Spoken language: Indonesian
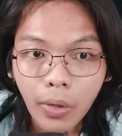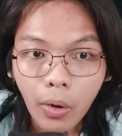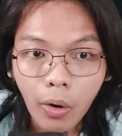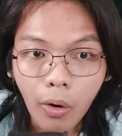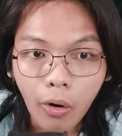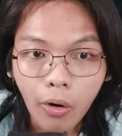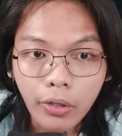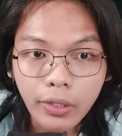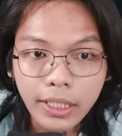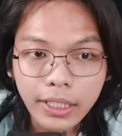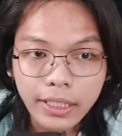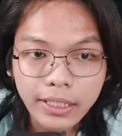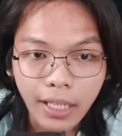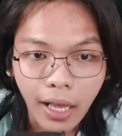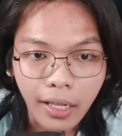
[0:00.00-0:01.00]
Oh, dia di
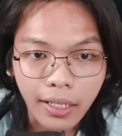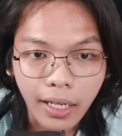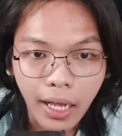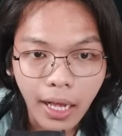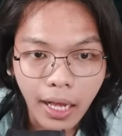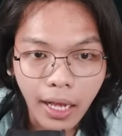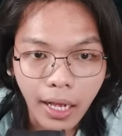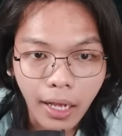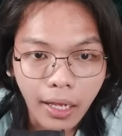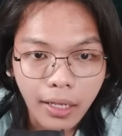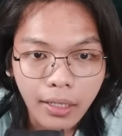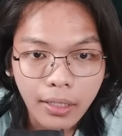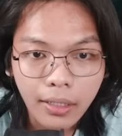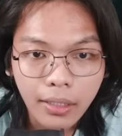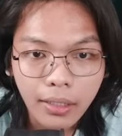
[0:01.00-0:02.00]
sana.
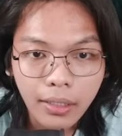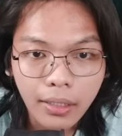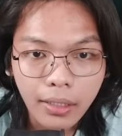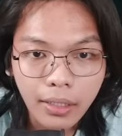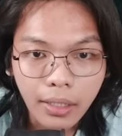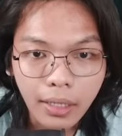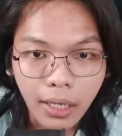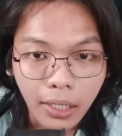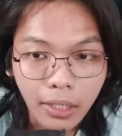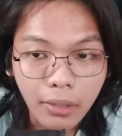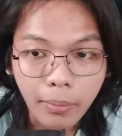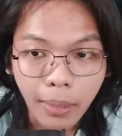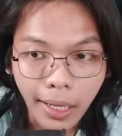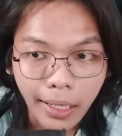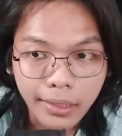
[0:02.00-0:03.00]
Halo,
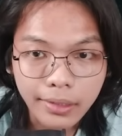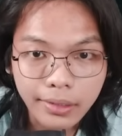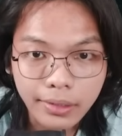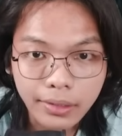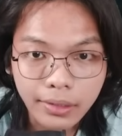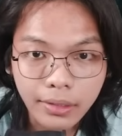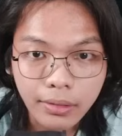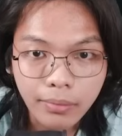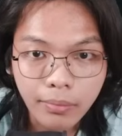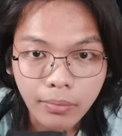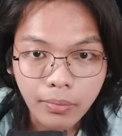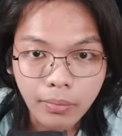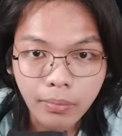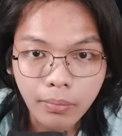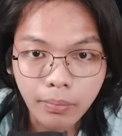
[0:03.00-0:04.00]
Mas.
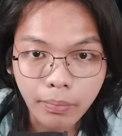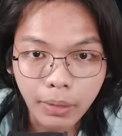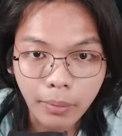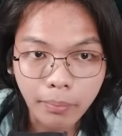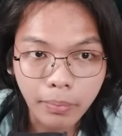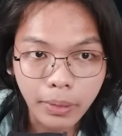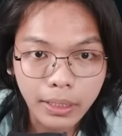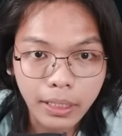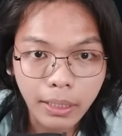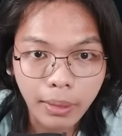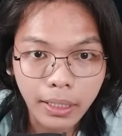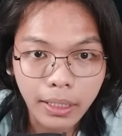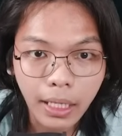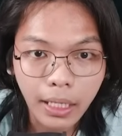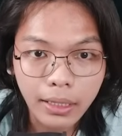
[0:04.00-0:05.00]
Pelan-pelan dia
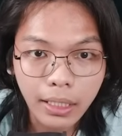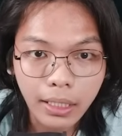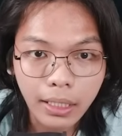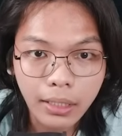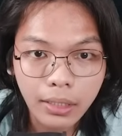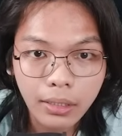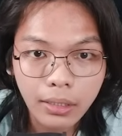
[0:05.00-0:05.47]
makin datang ya.